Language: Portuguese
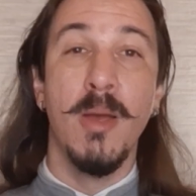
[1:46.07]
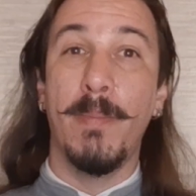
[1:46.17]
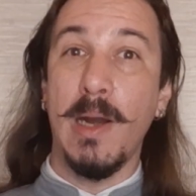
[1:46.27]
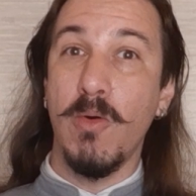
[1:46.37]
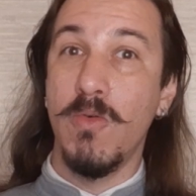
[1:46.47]

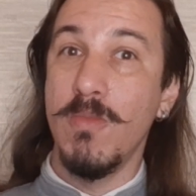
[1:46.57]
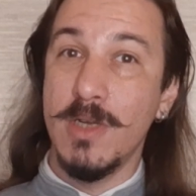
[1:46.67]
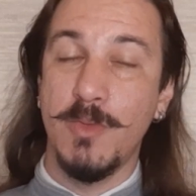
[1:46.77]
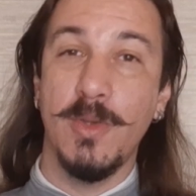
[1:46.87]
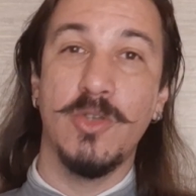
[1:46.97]
Para
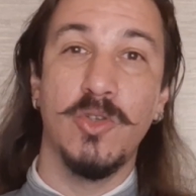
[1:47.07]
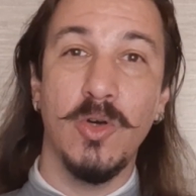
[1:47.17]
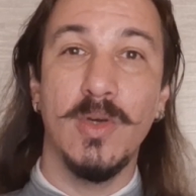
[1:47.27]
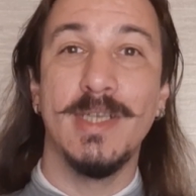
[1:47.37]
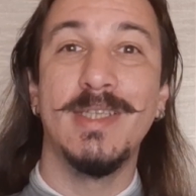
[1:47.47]
algumas
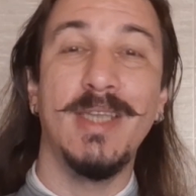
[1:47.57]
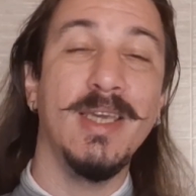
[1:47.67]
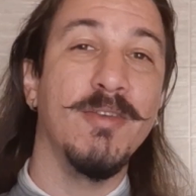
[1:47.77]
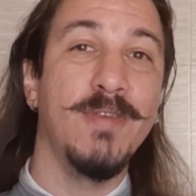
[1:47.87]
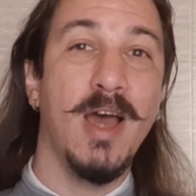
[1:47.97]
pessoas
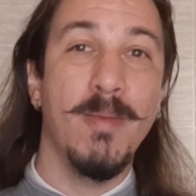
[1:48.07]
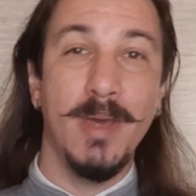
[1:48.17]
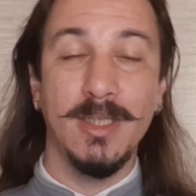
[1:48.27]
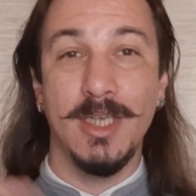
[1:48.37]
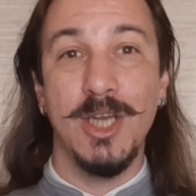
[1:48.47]
tem a
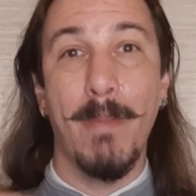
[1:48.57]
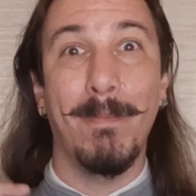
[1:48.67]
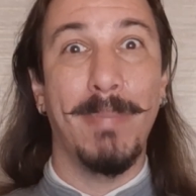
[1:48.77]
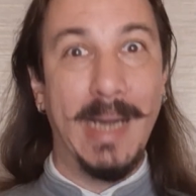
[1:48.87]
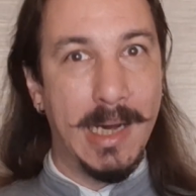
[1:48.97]
ferramenta de
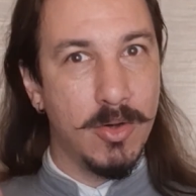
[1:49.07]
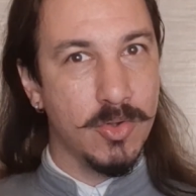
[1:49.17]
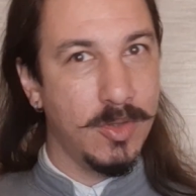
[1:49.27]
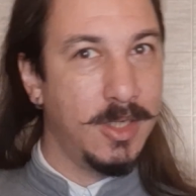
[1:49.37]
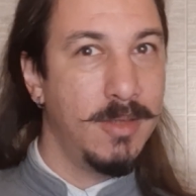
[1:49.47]

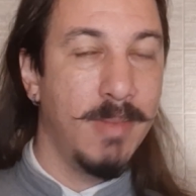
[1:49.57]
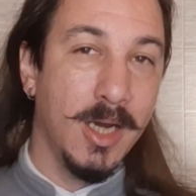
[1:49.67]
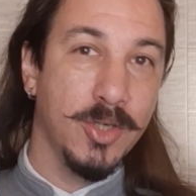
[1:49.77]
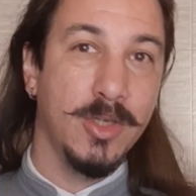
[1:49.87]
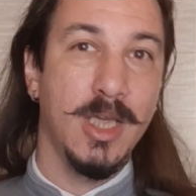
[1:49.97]
aplauso aqui
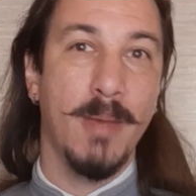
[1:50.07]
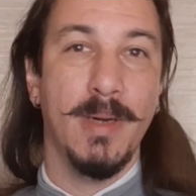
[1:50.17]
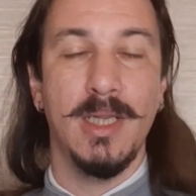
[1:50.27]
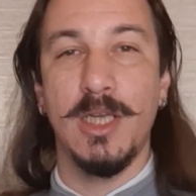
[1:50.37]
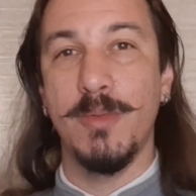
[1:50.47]
embaixo que é
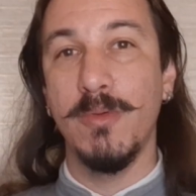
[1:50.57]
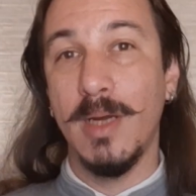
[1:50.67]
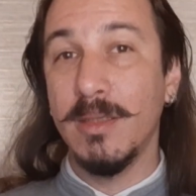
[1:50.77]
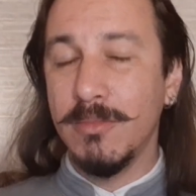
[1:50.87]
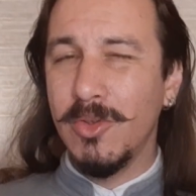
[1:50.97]
para dar tipo
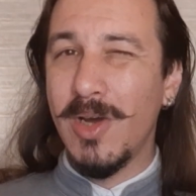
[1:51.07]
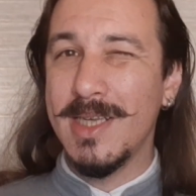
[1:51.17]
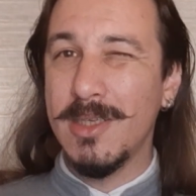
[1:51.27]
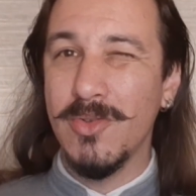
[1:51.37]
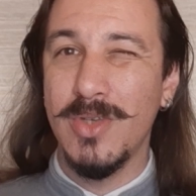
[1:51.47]
uma
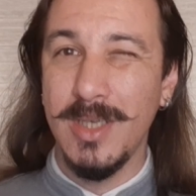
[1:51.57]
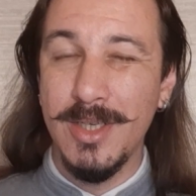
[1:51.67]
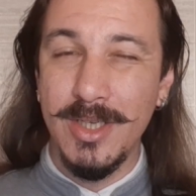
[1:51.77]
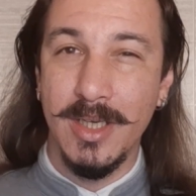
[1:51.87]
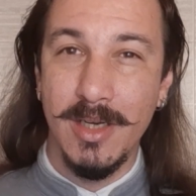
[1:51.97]
doaçãozinha em
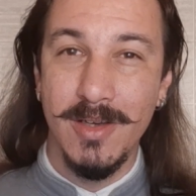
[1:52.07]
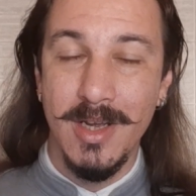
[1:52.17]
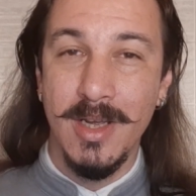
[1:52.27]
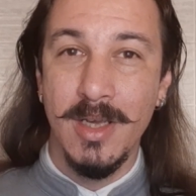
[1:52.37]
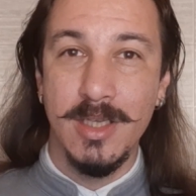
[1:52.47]
dinheiro
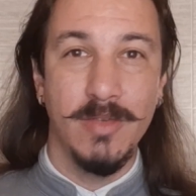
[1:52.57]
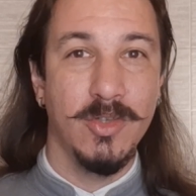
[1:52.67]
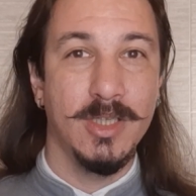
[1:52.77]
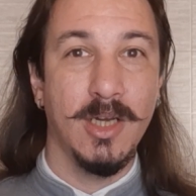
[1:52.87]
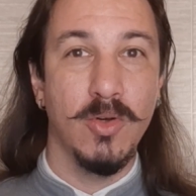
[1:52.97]
se
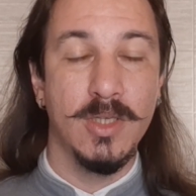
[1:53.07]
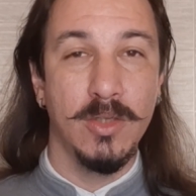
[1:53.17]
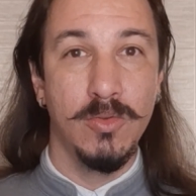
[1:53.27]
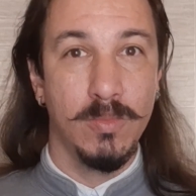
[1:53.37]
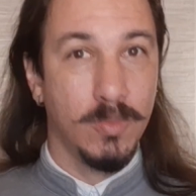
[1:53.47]
você está
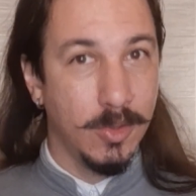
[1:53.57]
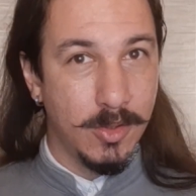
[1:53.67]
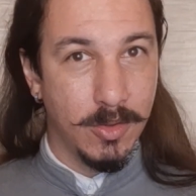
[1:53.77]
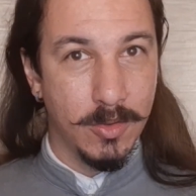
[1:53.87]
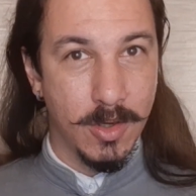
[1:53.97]
gostando
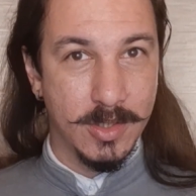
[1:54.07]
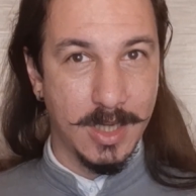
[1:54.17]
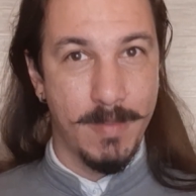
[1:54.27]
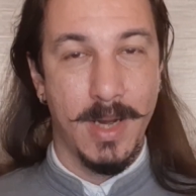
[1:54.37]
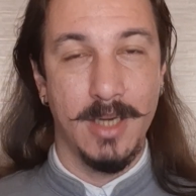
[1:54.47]
muito do nosso
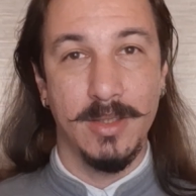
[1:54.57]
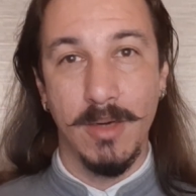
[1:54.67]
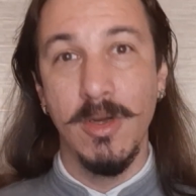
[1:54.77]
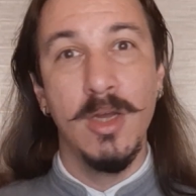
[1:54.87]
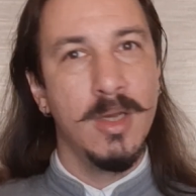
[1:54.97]
trabalho.
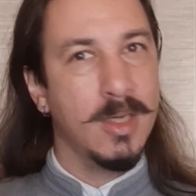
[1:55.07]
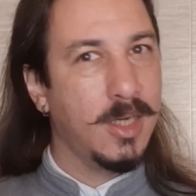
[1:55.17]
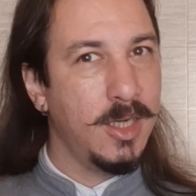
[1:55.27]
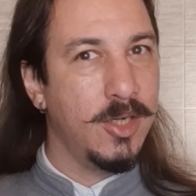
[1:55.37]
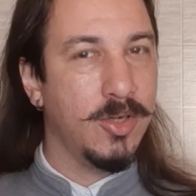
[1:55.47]
Então
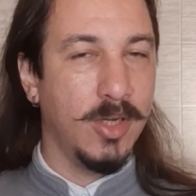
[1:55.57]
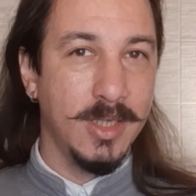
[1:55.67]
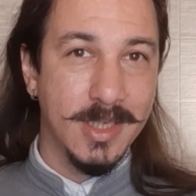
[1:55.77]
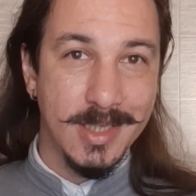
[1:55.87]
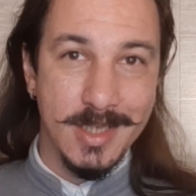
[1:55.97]
clique em
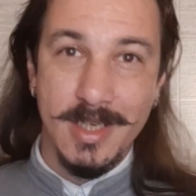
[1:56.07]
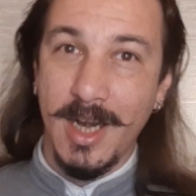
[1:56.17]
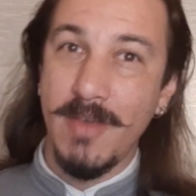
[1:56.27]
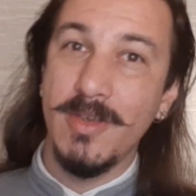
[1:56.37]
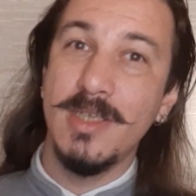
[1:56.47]
joinha, se
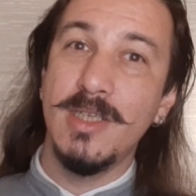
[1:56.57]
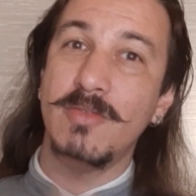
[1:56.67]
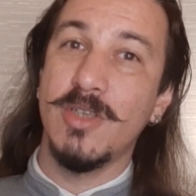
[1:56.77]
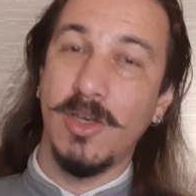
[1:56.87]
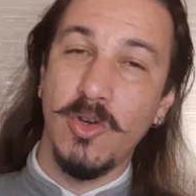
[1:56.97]
inscreve. Se
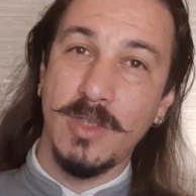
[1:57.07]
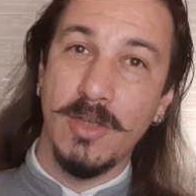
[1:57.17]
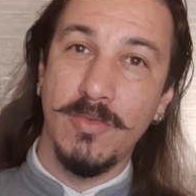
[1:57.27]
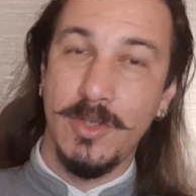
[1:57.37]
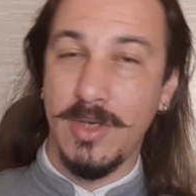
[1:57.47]
você gostar
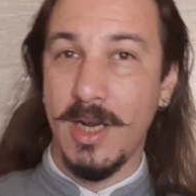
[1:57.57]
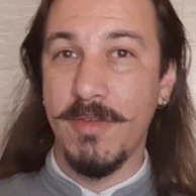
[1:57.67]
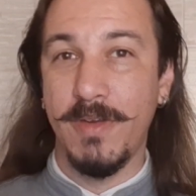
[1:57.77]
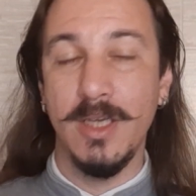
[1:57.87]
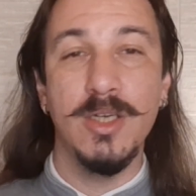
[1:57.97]
do vídeo lá na
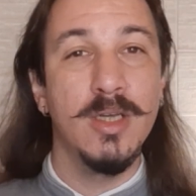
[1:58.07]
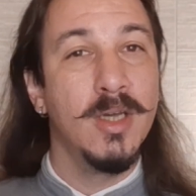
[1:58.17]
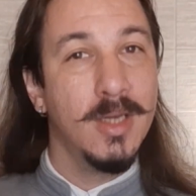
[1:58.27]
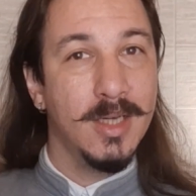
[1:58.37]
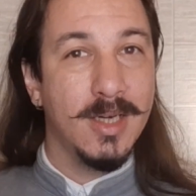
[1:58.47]
frente,
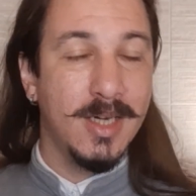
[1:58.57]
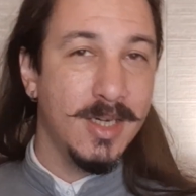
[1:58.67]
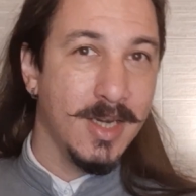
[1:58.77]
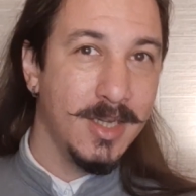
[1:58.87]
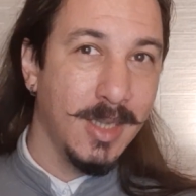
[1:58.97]

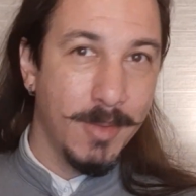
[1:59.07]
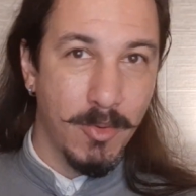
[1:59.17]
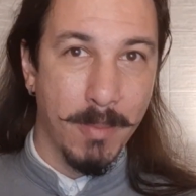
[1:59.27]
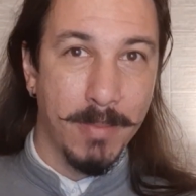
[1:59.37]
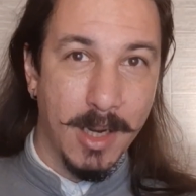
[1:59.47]
clica aqui também
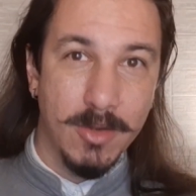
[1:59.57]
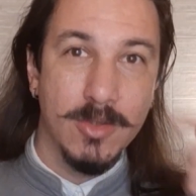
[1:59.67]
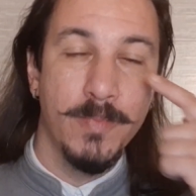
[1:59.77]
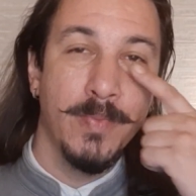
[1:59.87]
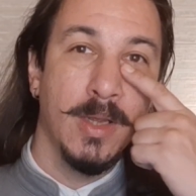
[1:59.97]
no
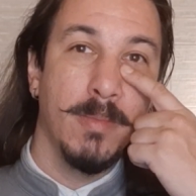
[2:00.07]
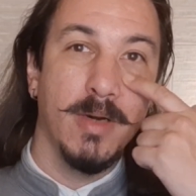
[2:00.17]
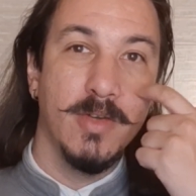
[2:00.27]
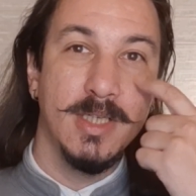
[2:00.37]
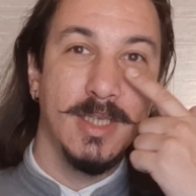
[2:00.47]
aplauso para
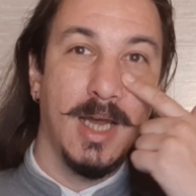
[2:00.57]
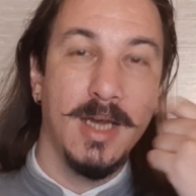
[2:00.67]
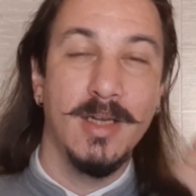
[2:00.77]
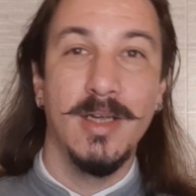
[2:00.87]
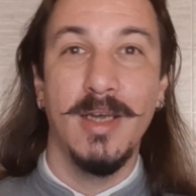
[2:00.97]
você
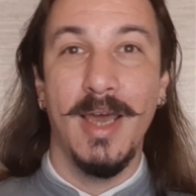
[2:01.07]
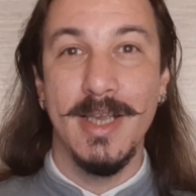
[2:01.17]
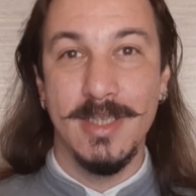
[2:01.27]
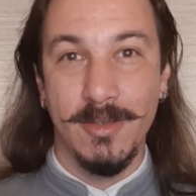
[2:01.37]
dar essa